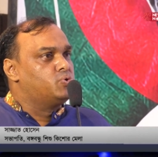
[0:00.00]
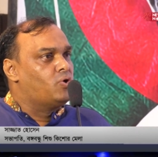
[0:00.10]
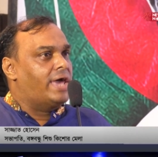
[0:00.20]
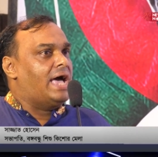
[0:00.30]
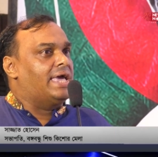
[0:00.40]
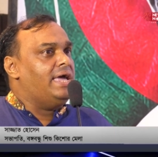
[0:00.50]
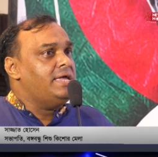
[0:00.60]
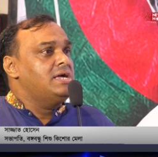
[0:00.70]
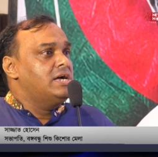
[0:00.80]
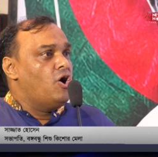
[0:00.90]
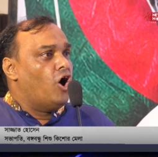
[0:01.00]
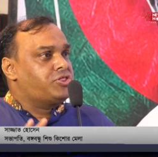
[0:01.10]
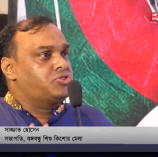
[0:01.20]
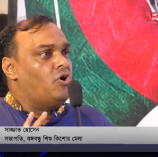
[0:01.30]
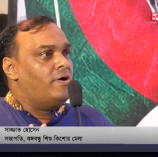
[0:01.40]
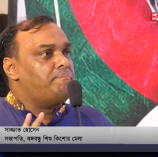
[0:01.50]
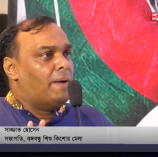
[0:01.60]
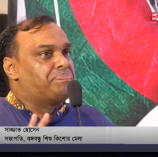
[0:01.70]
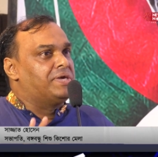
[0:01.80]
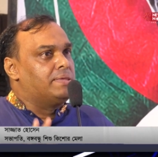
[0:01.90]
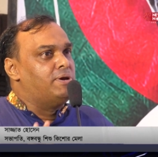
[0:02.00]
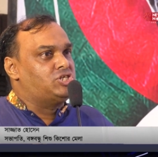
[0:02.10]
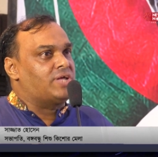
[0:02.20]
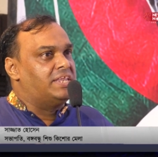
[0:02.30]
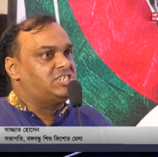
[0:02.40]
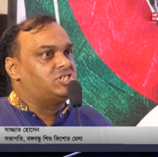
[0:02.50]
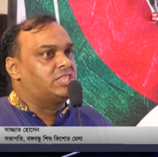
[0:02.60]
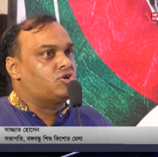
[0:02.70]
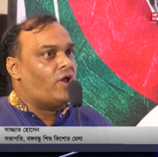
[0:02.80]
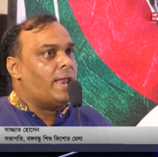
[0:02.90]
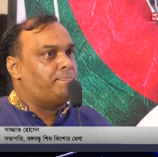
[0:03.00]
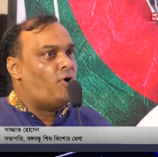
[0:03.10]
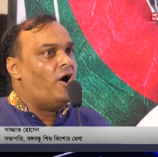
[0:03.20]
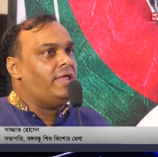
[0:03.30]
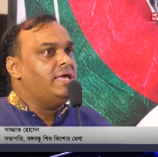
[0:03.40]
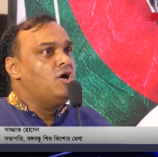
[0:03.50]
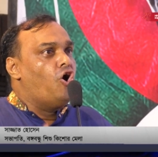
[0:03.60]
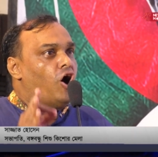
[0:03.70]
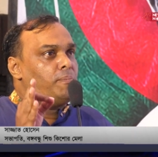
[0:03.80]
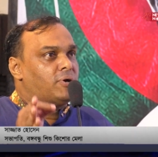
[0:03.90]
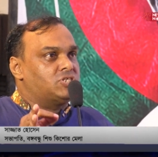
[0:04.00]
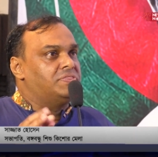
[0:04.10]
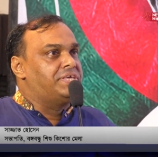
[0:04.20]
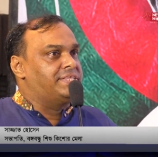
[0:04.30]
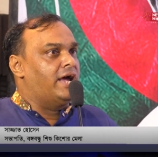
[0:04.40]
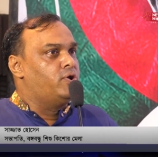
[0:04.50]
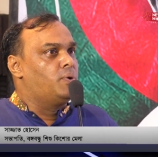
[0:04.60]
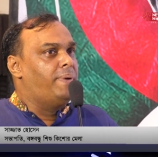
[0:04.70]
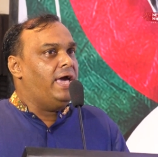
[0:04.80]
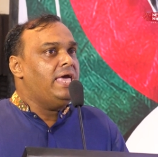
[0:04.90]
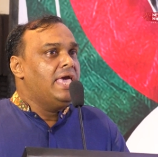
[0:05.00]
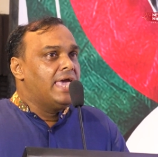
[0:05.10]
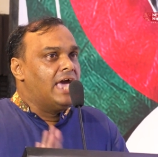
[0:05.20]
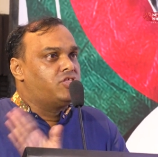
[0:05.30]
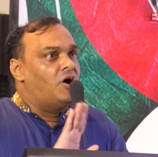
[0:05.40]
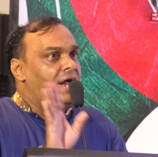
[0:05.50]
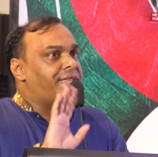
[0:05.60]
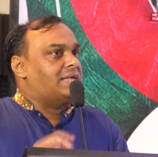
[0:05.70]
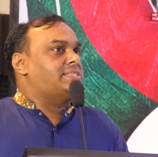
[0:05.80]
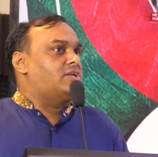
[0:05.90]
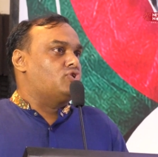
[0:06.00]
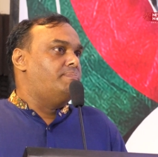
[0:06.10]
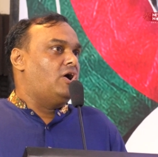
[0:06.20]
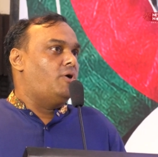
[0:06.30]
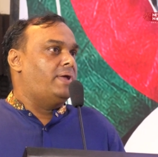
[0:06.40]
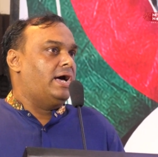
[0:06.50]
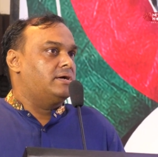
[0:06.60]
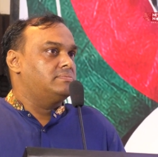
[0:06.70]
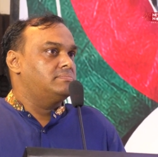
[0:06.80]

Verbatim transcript: ঢুকার আগে অর্থ প্রাপ্তির বিষয়টা নিশ্চিত করার পর অপারেশন থিয়েটারে ঢুকবে এই ধরনের ডাক্তার তোমরা হবে না